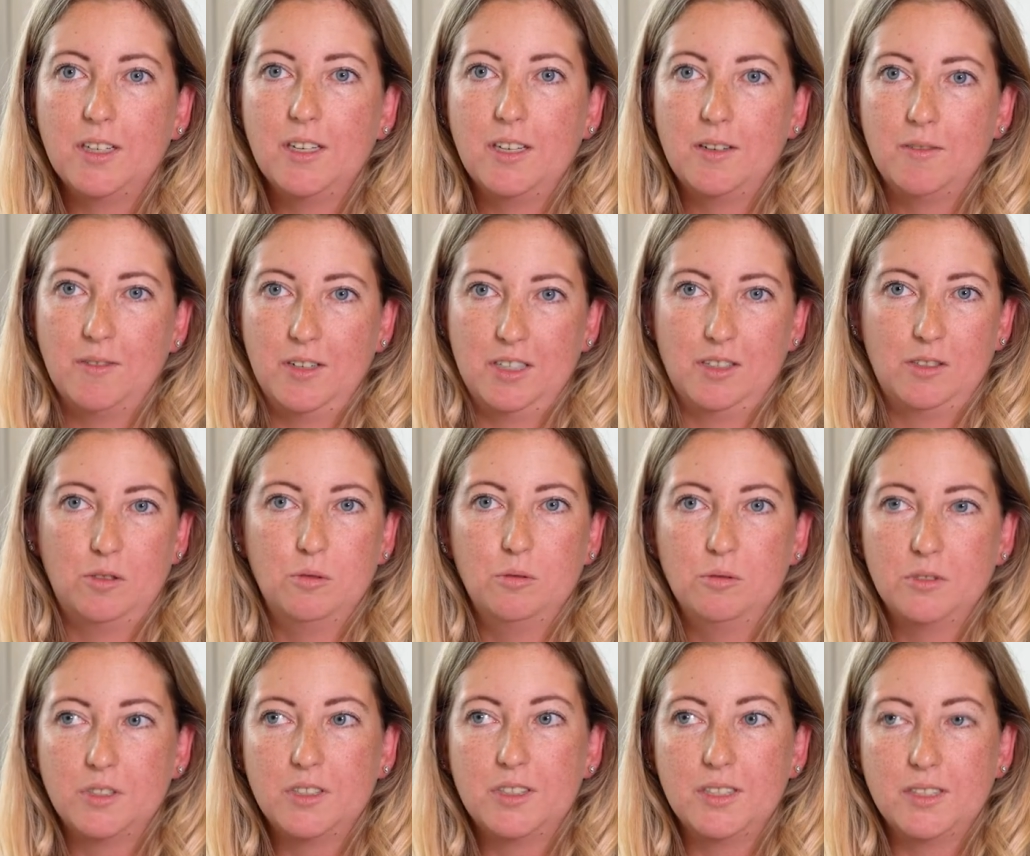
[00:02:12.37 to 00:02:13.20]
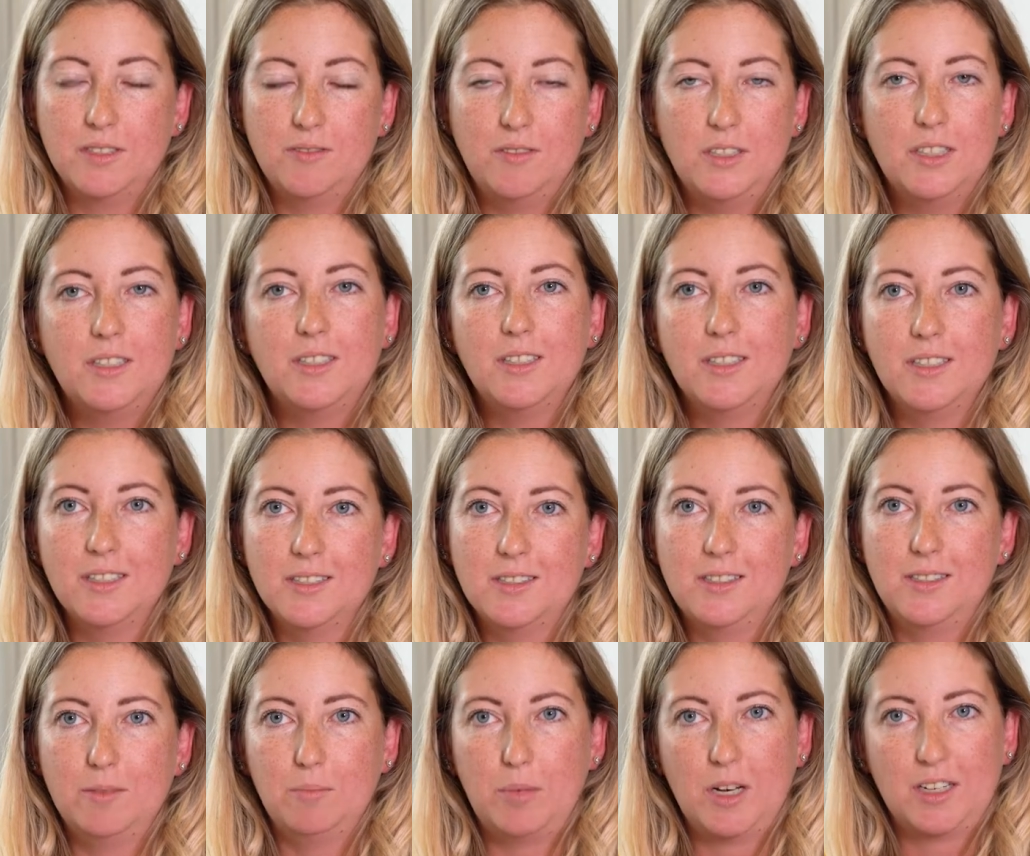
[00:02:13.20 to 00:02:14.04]
weil auch uns das wichtig
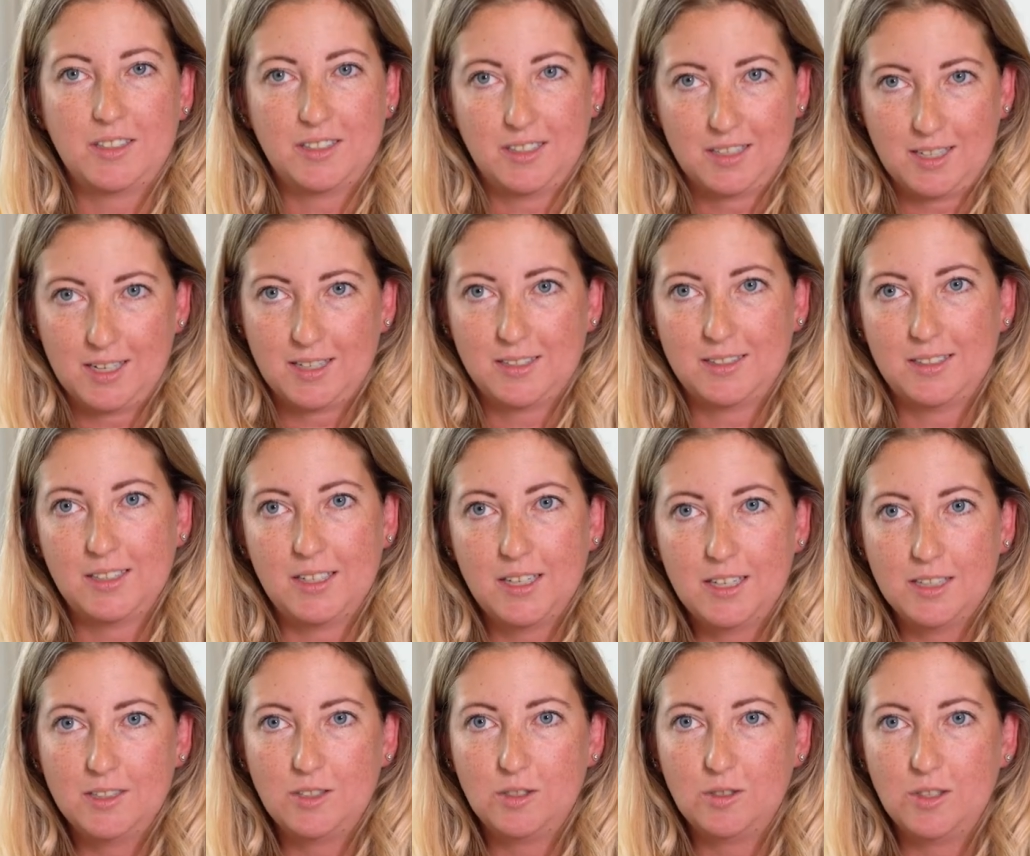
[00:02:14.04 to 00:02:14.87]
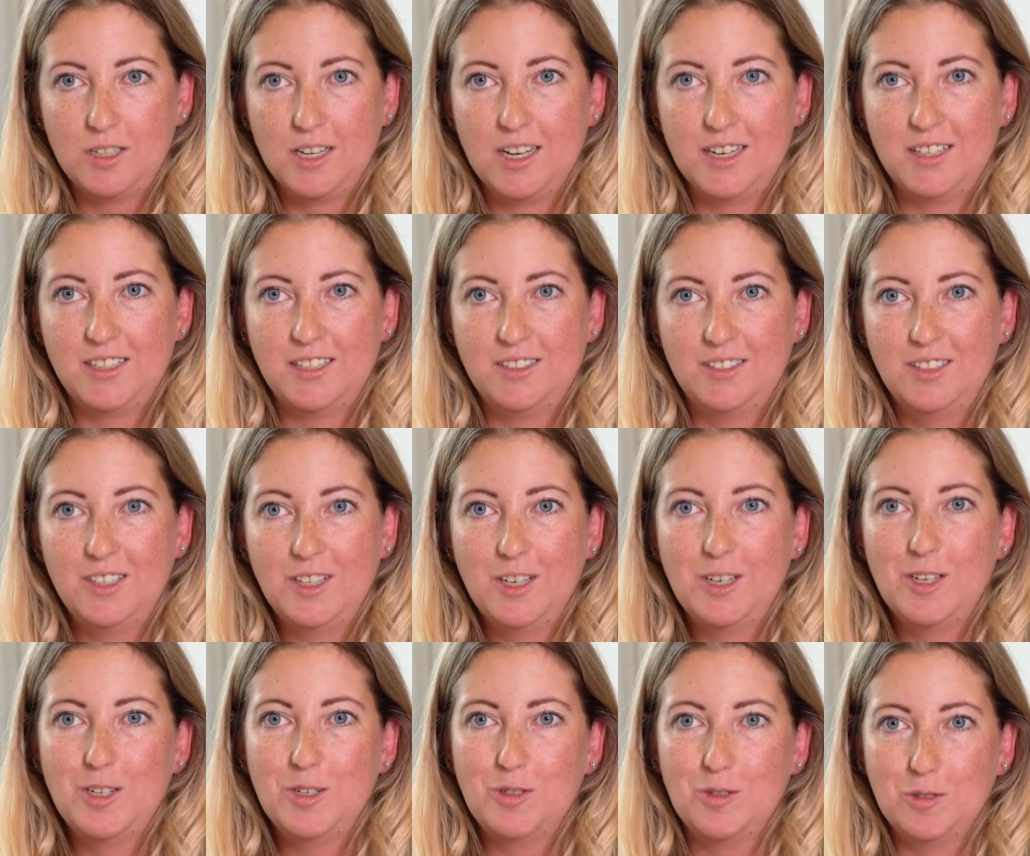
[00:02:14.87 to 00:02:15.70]
ist, die Praktikanten kennenzulernen
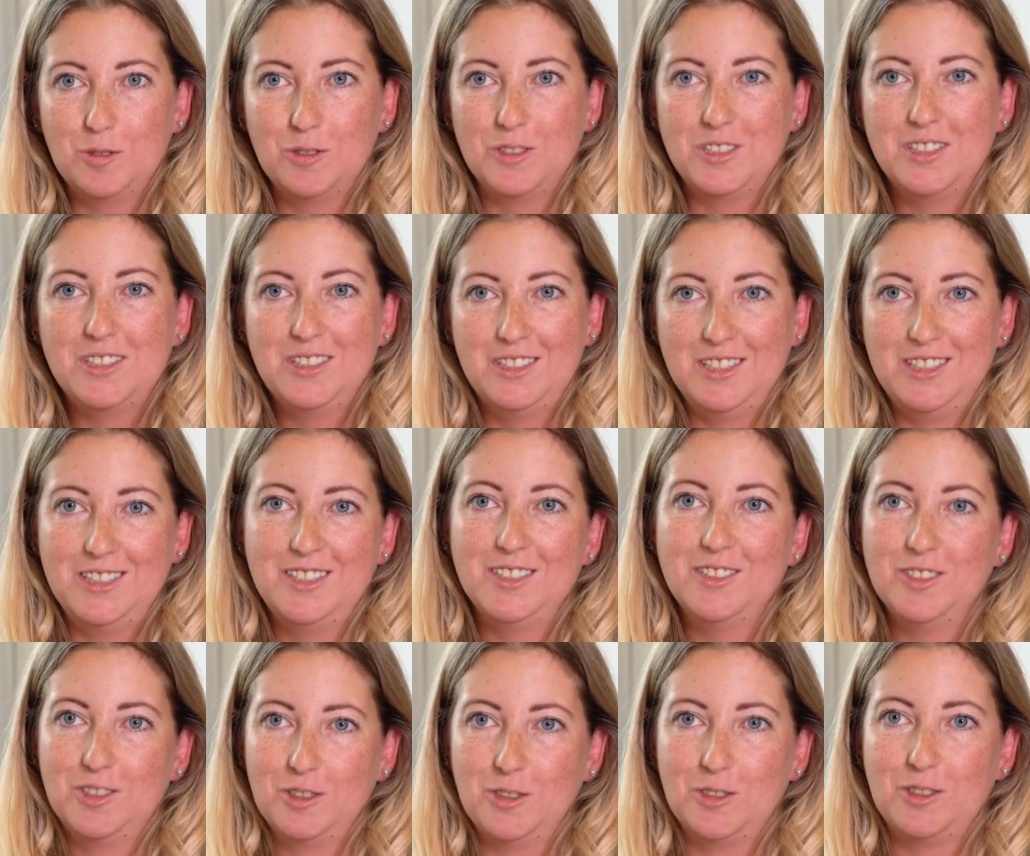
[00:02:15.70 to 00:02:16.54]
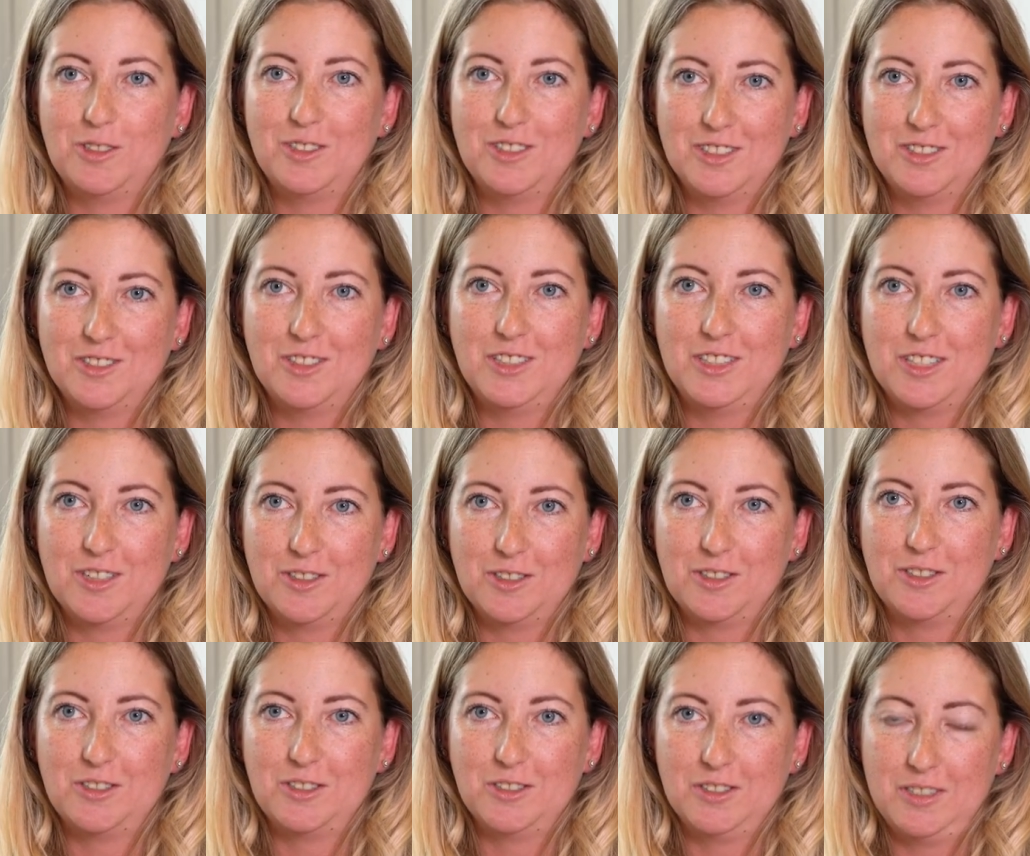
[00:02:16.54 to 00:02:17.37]
und sie sollten natürlich auch
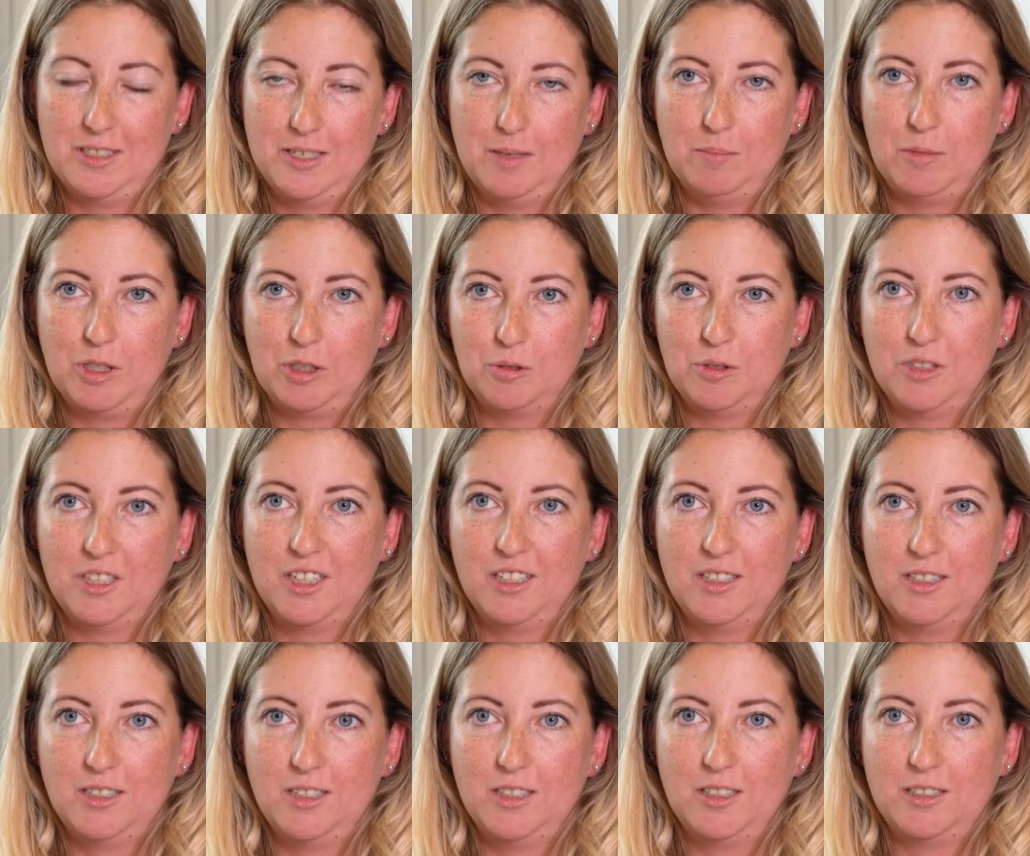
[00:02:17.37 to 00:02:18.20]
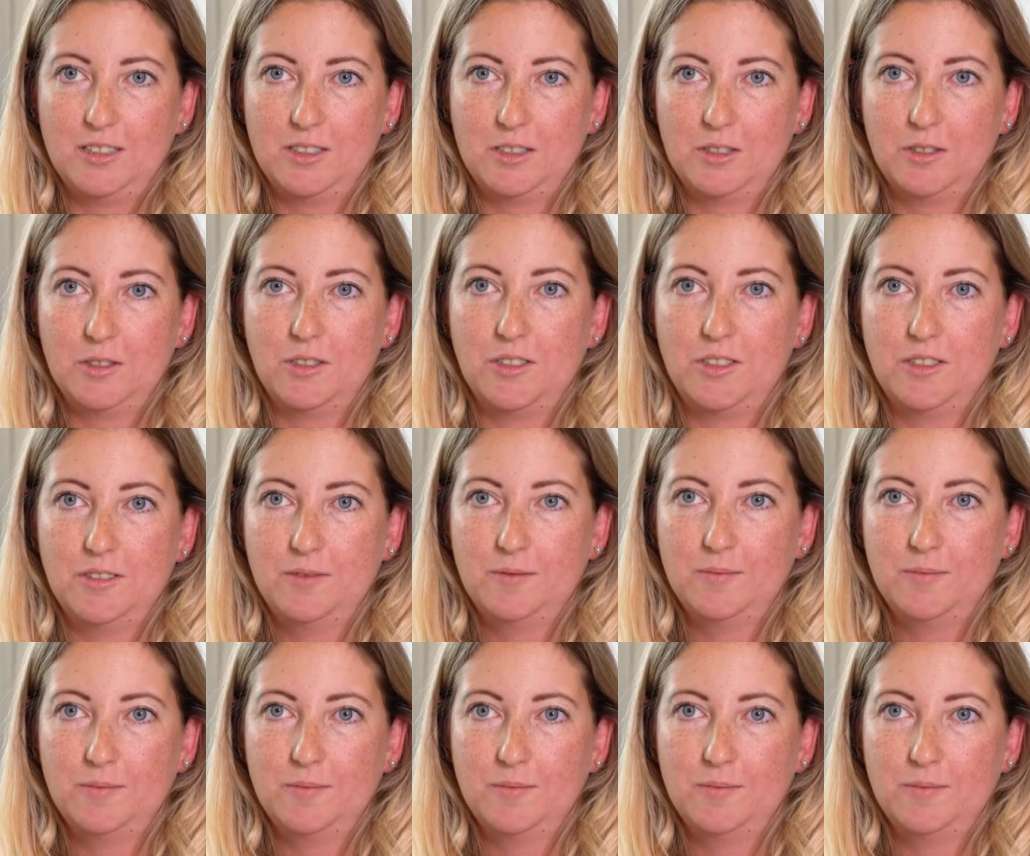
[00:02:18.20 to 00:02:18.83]
das Unternehmen gut kennenlernen können.